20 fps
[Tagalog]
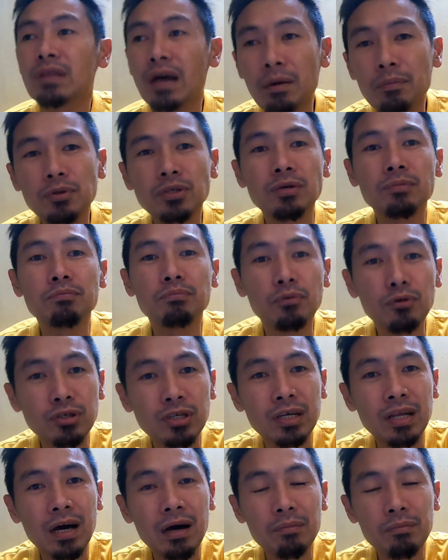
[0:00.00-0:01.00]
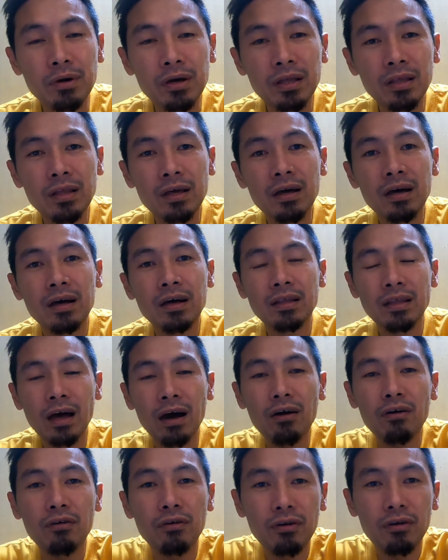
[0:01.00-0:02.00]
Tapos yung pusa namin,
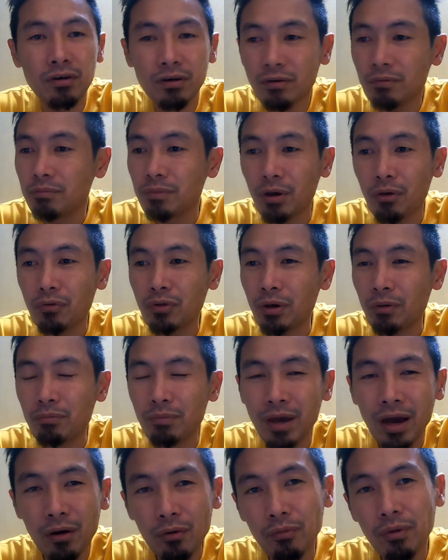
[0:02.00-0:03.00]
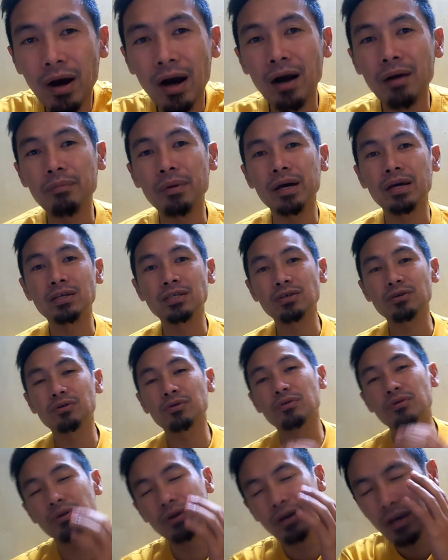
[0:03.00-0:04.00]
nako, meow ng meow mga kamay.
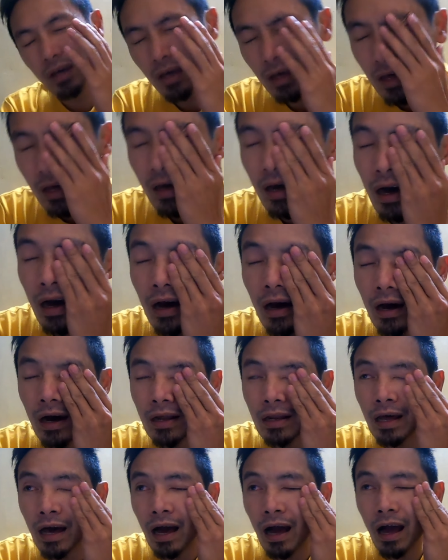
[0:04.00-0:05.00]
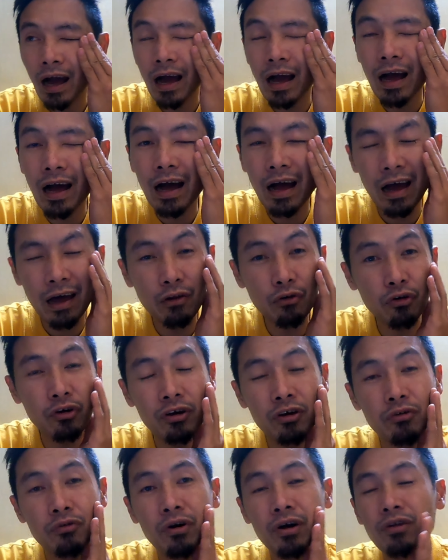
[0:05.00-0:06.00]
So, uh, ah, nakaka ano
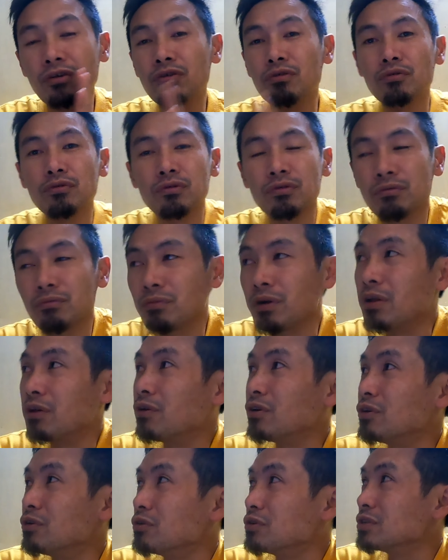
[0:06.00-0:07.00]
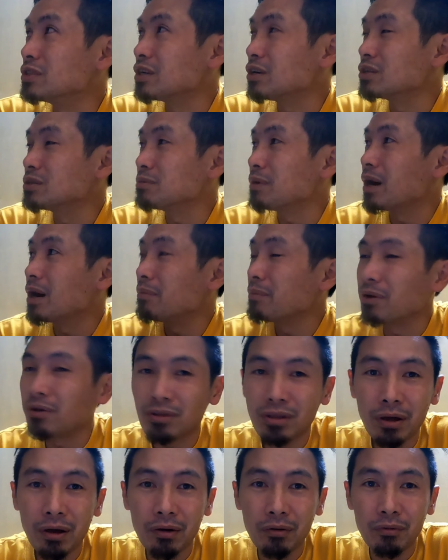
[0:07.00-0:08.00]
yung ano yung ano yung sounds mga kamay.
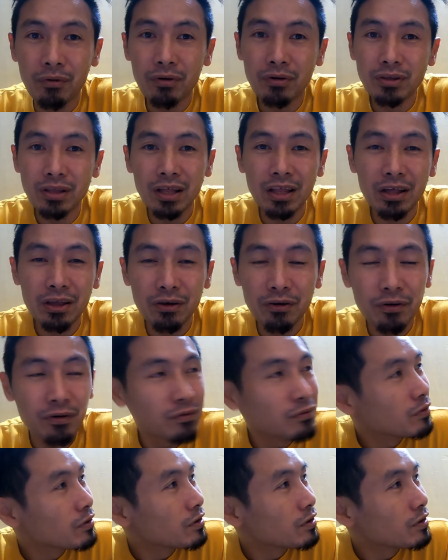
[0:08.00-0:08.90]
Tingnan, tingnan nyo.